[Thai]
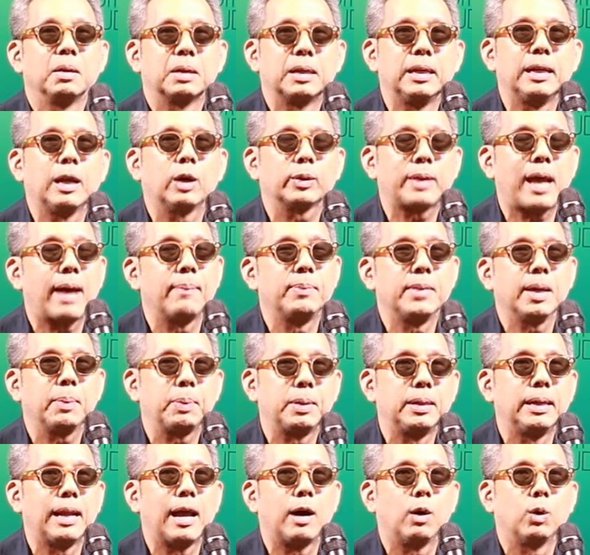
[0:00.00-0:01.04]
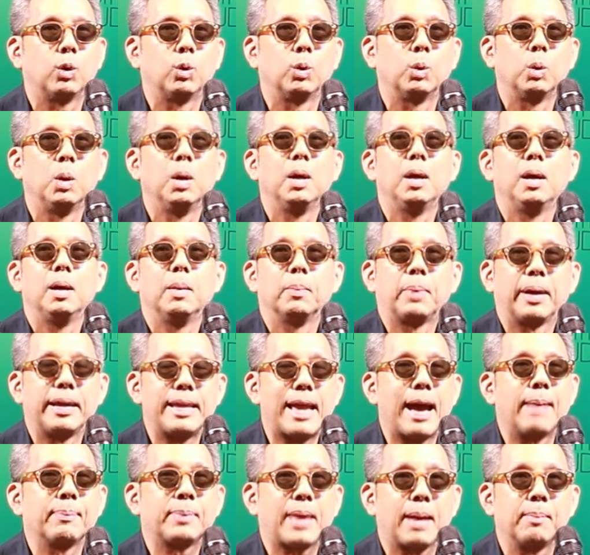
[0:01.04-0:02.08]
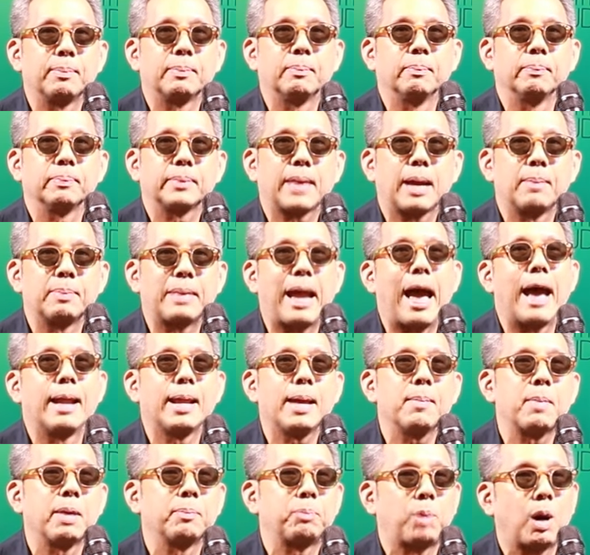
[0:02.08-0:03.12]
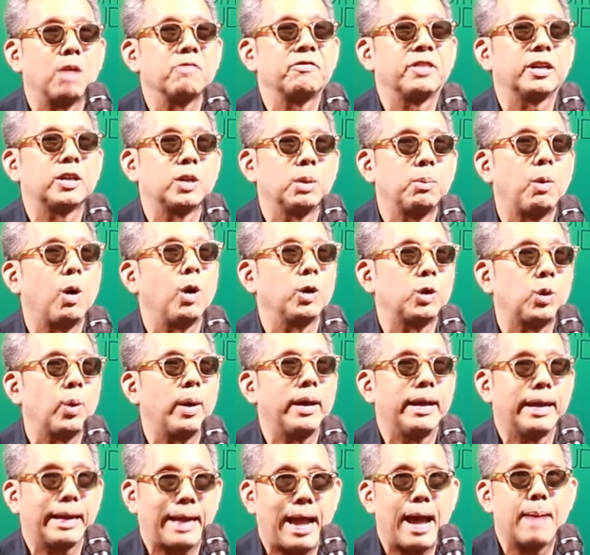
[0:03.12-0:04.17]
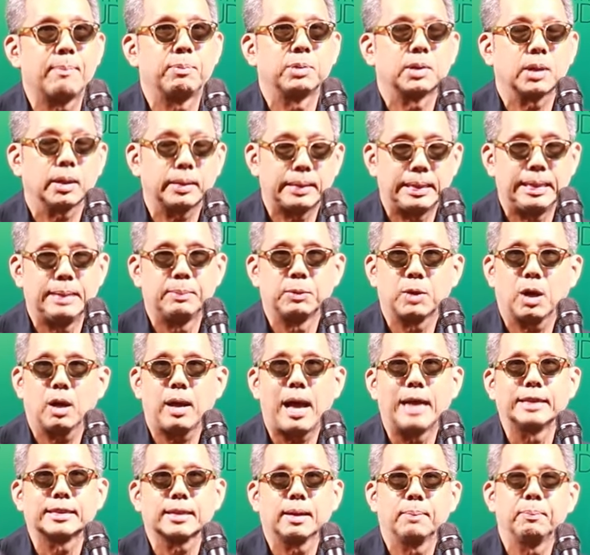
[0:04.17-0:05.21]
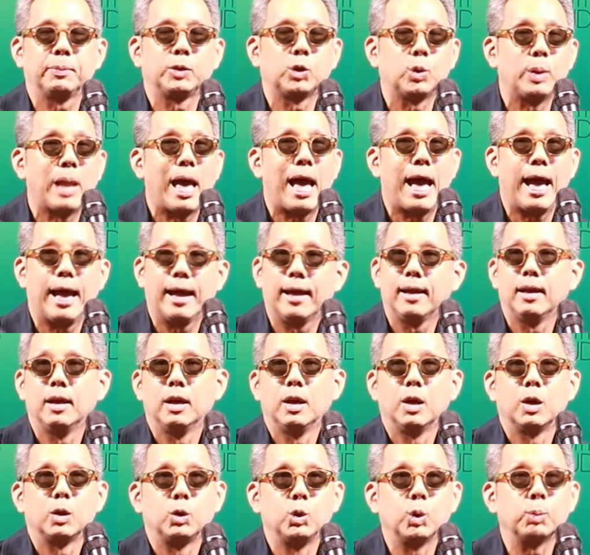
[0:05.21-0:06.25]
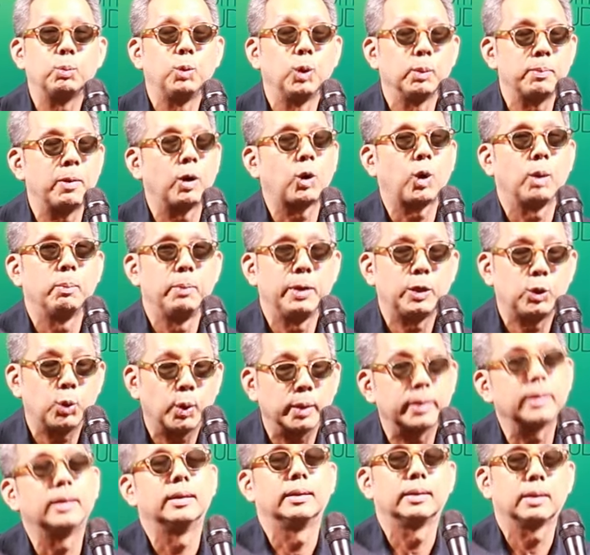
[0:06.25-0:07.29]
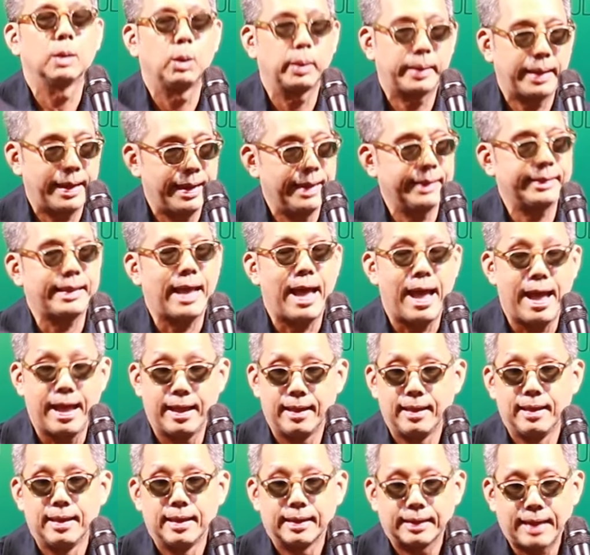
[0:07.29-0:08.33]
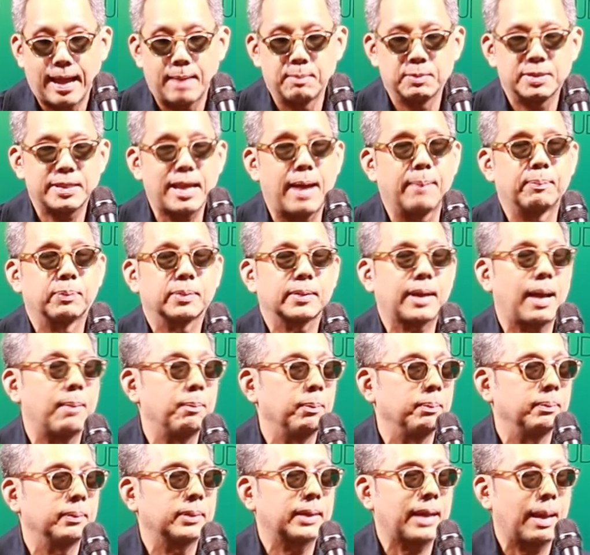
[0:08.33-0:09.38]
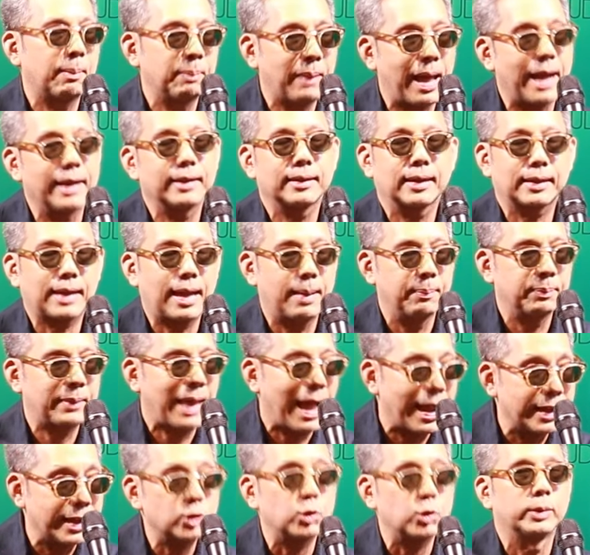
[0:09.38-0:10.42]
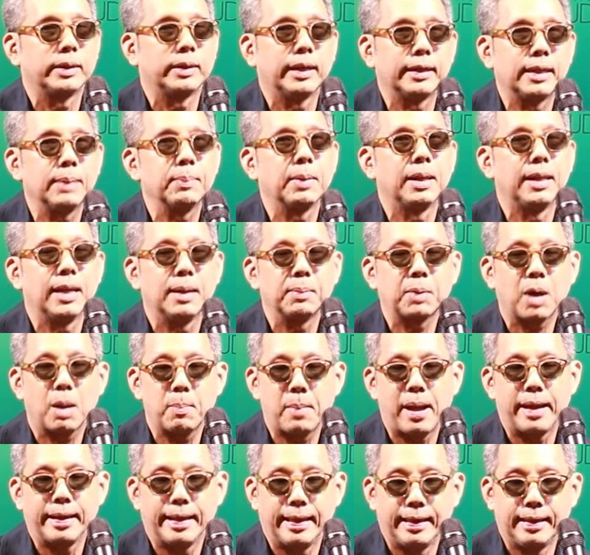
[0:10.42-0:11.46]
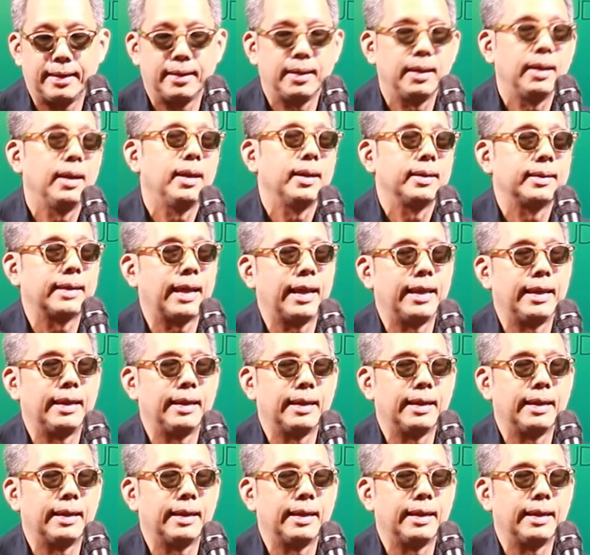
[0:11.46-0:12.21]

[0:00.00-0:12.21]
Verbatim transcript: คือเราทำเนี่ยคือเราพยายามทำทำงานให้มัน profitable ด้วยครับ ก็ทีมก็อาจจะดูแลลูกบูธบางคนไม่ทั่วถึง โอเค แต่คำศัพท์คำคำร้ายคำท้ายสุดเนี่ยที่มันเริ่มเข้ามาในใน